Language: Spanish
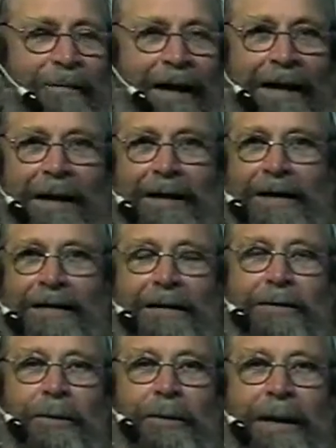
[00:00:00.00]
el
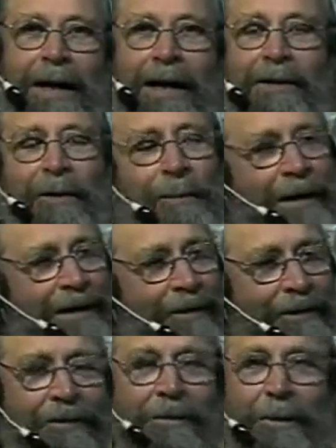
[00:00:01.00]
arquitecto Vega el
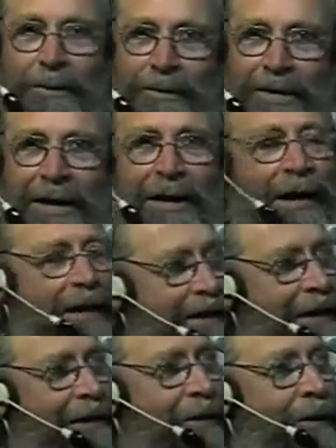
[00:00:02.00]
domingo, ¿no? Yo lo escuché al
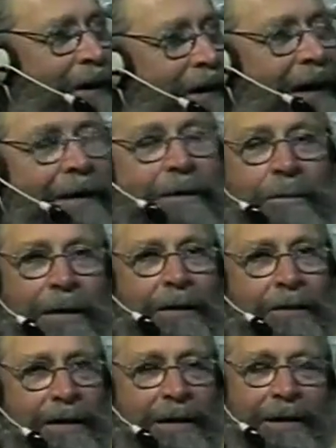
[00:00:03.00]
arquitecto Vega el
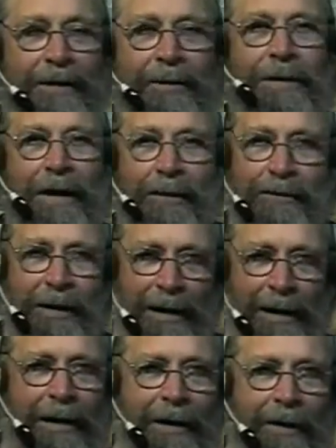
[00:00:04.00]
domingo y dijo una
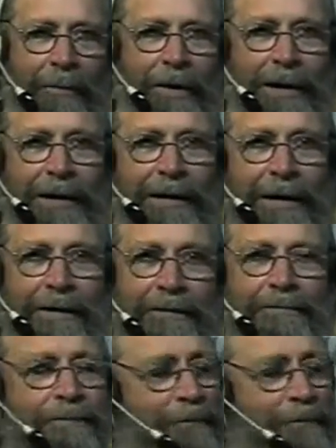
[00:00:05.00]
cosa muy linda, ¿no?